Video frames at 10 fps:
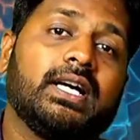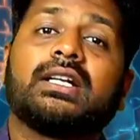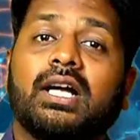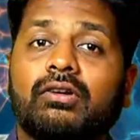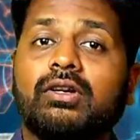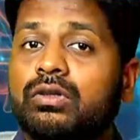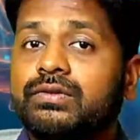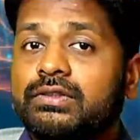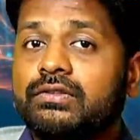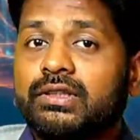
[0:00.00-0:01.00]
காரணம் அவருக்கு
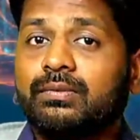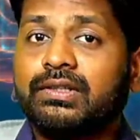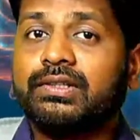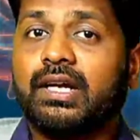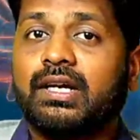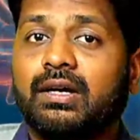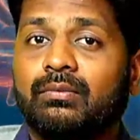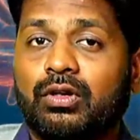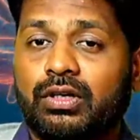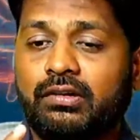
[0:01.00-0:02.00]
ஒரு சுச்சுவேஷனல் ப்ரெஷராக
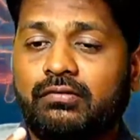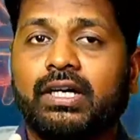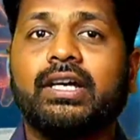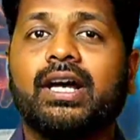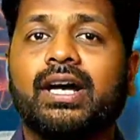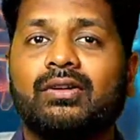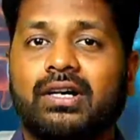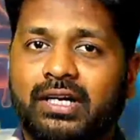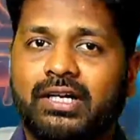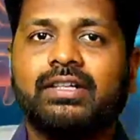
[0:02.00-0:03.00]
இருக்கலாம் உடனே இதை வாங்கி ஆகணும்
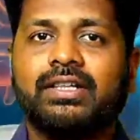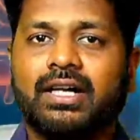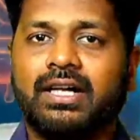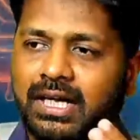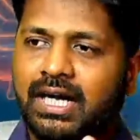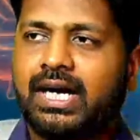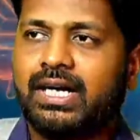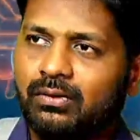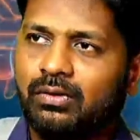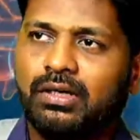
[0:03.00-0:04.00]
நான் நல்லவே தான்
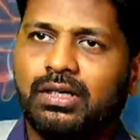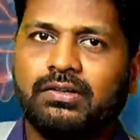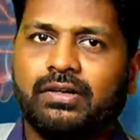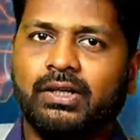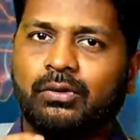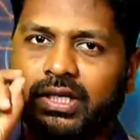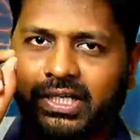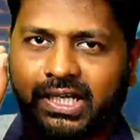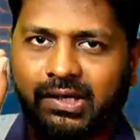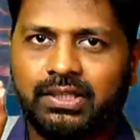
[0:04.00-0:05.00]
ஆனாலும் உங்ககிட்ட வாங்கி உங்களை
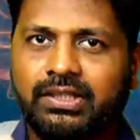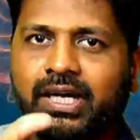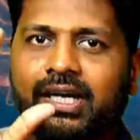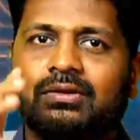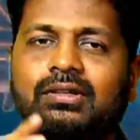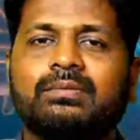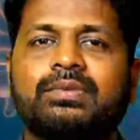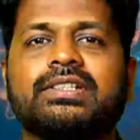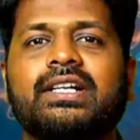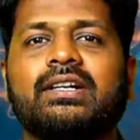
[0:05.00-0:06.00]
நான் ஏமாற்றி ஆகணுங்கிற
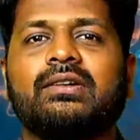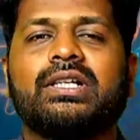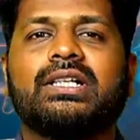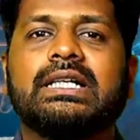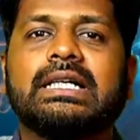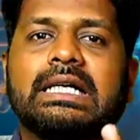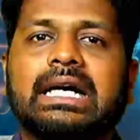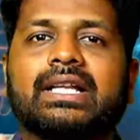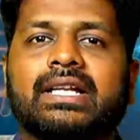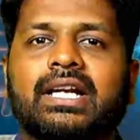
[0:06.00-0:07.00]
ப்ரெஷர் எனக்குள்ளே இருக்குது
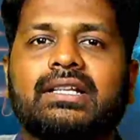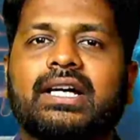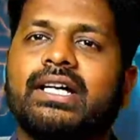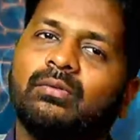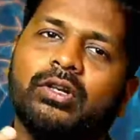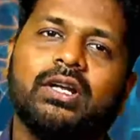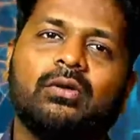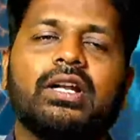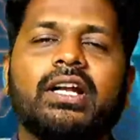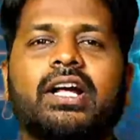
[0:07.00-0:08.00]
அதனால் தாங்கிக்க
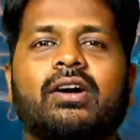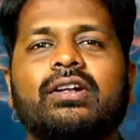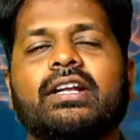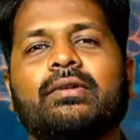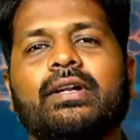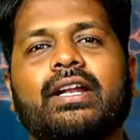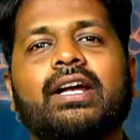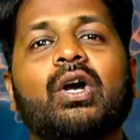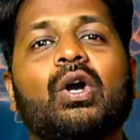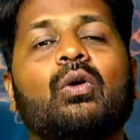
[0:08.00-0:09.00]
முடியல உடனே நான் வந்து என்ன
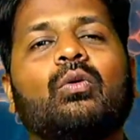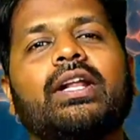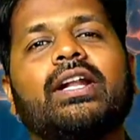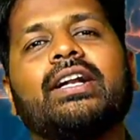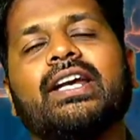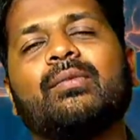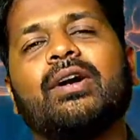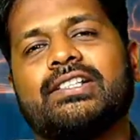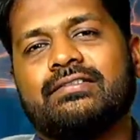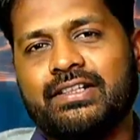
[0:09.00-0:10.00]
பண்ணிடுறேன் உங்களை நான்
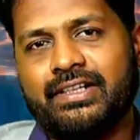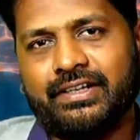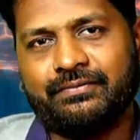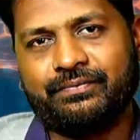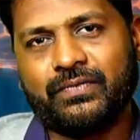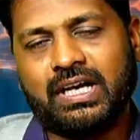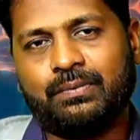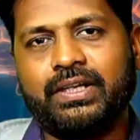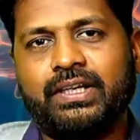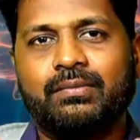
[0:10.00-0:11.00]
ஏமாற்றி விடுகிறேன்
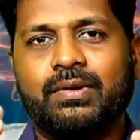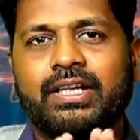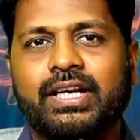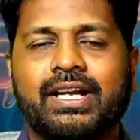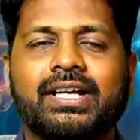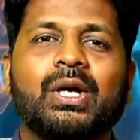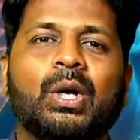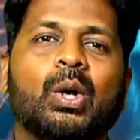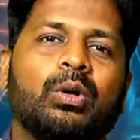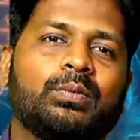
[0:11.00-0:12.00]
அப்படிங்கிற மாதிரியான
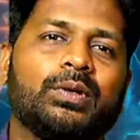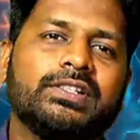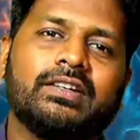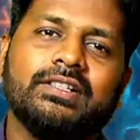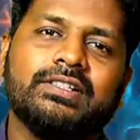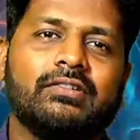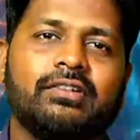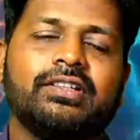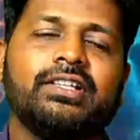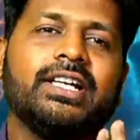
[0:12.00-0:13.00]
ஒரு ப்ரெஷரை வச்சு
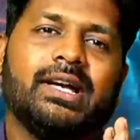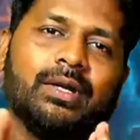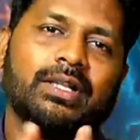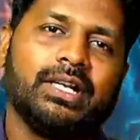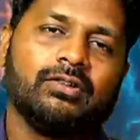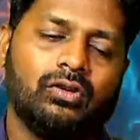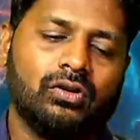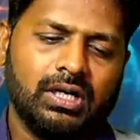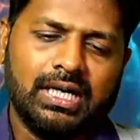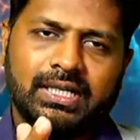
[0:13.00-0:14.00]
அவர் வந்து ஏமாத்துறாரு ஸோ
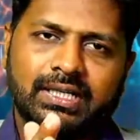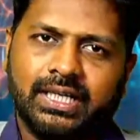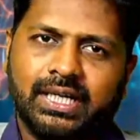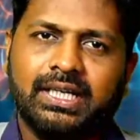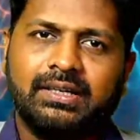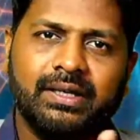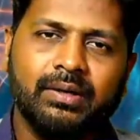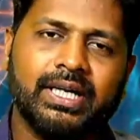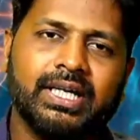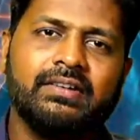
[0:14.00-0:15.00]
இந்த
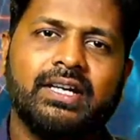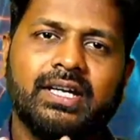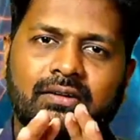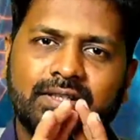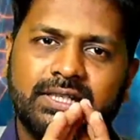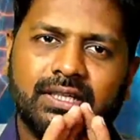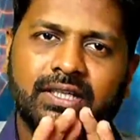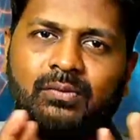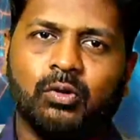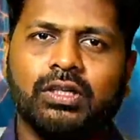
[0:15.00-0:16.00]
நல்லவன் கெட்டவேங்கிற
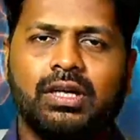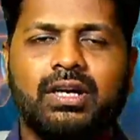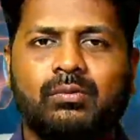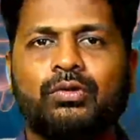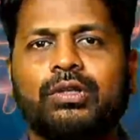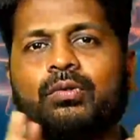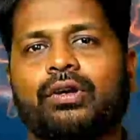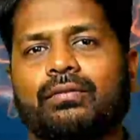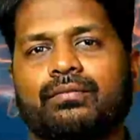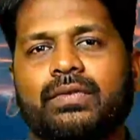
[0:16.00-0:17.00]
விஷயத்தையே முதல்ல நம்ம தூக்கி
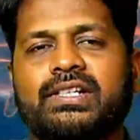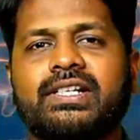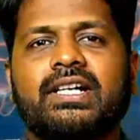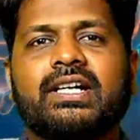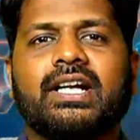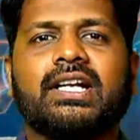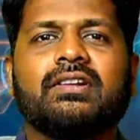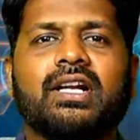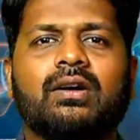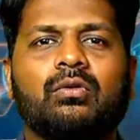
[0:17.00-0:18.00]
போடணும் மனுஷங்களை
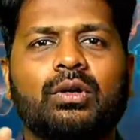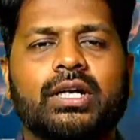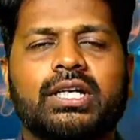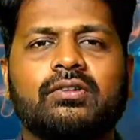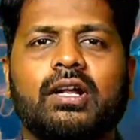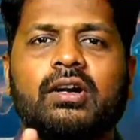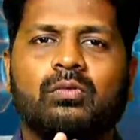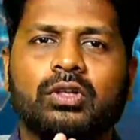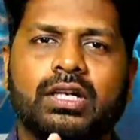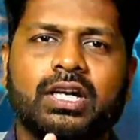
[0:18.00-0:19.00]
நல்லவர்களாகவோ
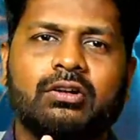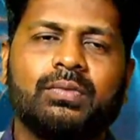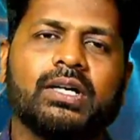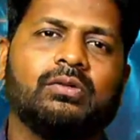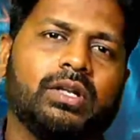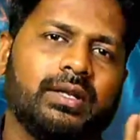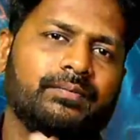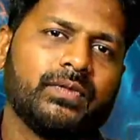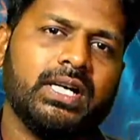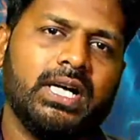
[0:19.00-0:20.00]
கெட்டவர்களாகவோ முதல்ல நம்ம பார்க்கக்கூடாது
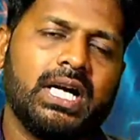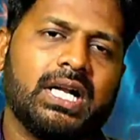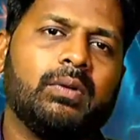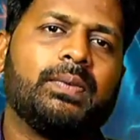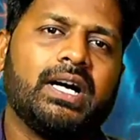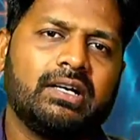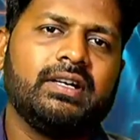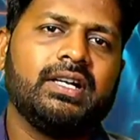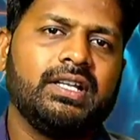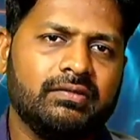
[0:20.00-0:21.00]
நம்ம பார்க்க
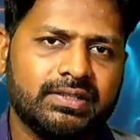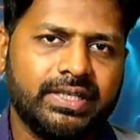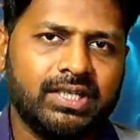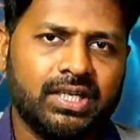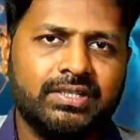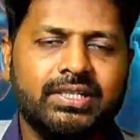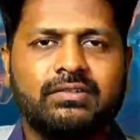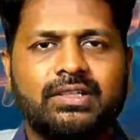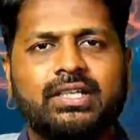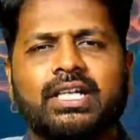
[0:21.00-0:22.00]
வேண்டியது ஈவன்
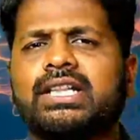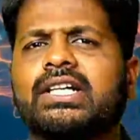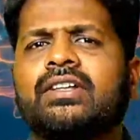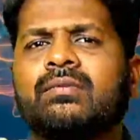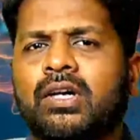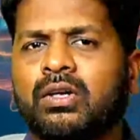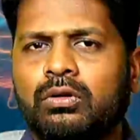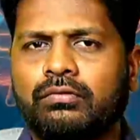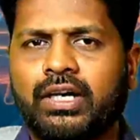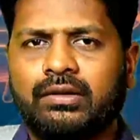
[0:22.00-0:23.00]
சைக்காலஜியில் வந்து எந்த விதமான
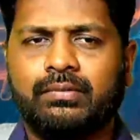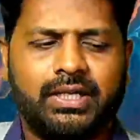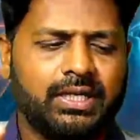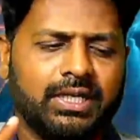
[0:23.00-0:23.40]
ஒரு வேர்டுமே